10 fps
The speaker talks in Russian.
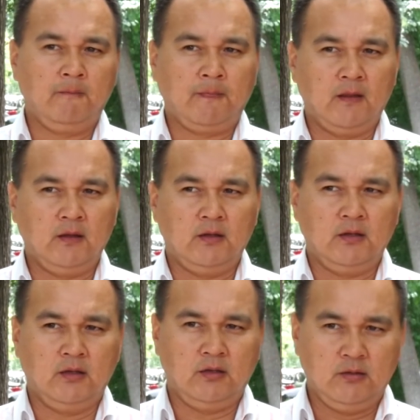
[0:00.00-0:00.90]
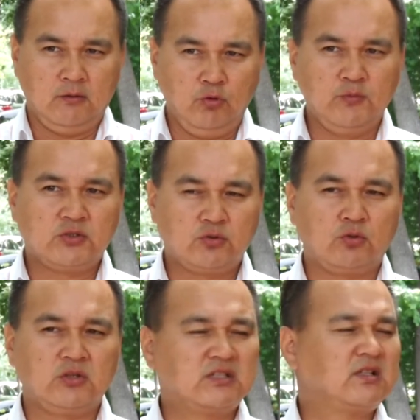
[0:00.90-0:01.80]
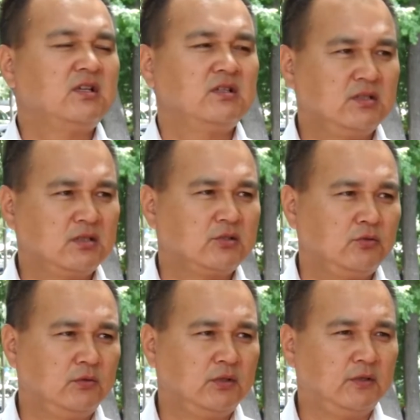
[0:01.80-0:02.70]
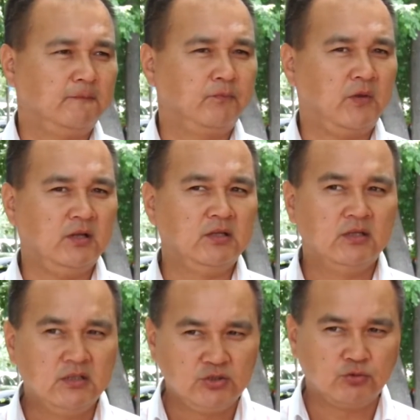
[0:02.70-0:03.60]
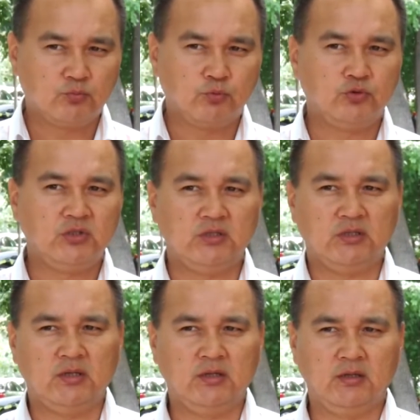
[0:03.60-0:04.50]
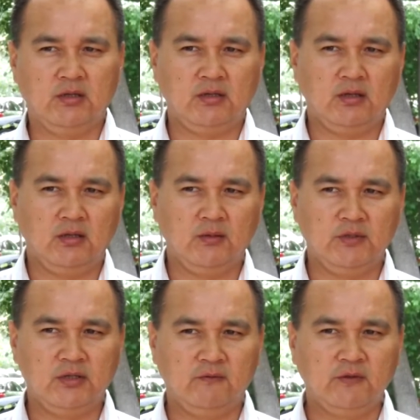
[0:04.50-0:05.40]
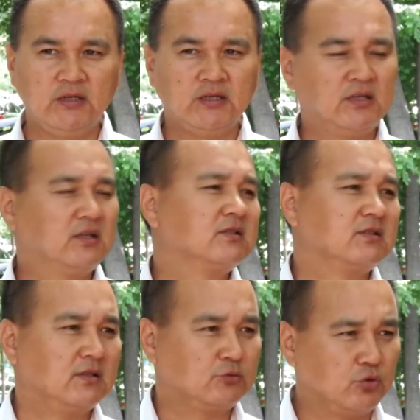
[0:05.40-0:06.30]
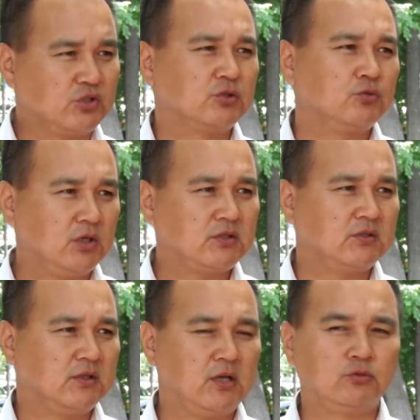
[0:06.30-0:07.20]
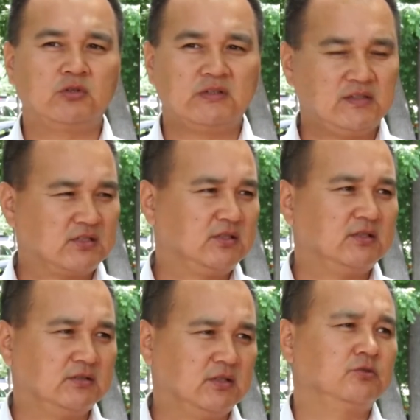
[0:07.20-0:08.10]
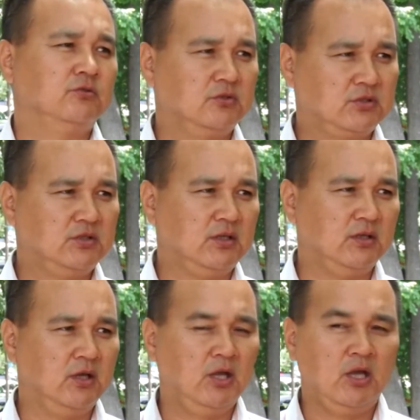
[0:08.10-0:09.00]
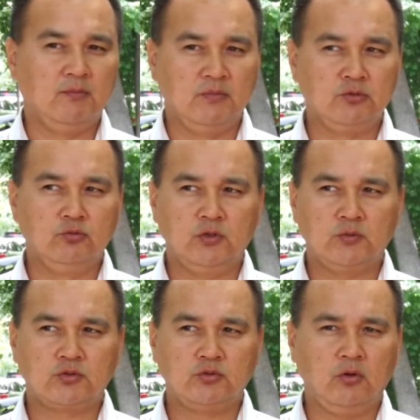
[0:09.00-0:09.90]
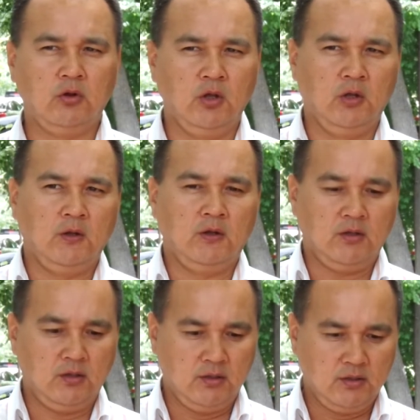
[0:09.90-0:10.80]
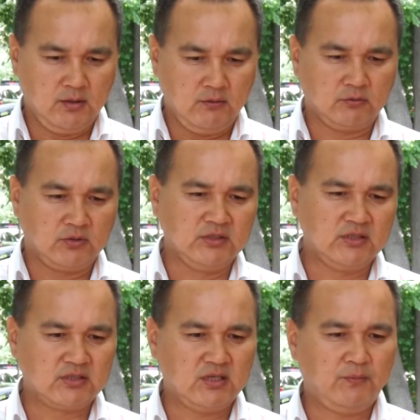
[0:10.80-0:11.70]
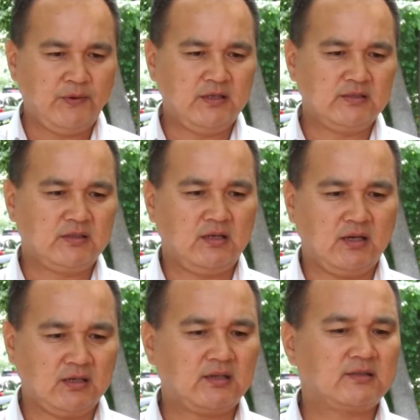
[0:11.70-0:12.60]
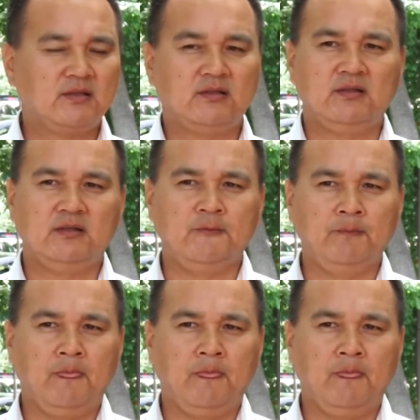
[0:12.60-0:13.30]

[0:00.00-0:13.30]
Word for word: Э, обе стороны заинтересованы. Они ищут пути э, э, именно выхода из той ситуации, которая сложилась на сегодняшний день. Мы думаем, что вот нынешняя поездка как раз-таки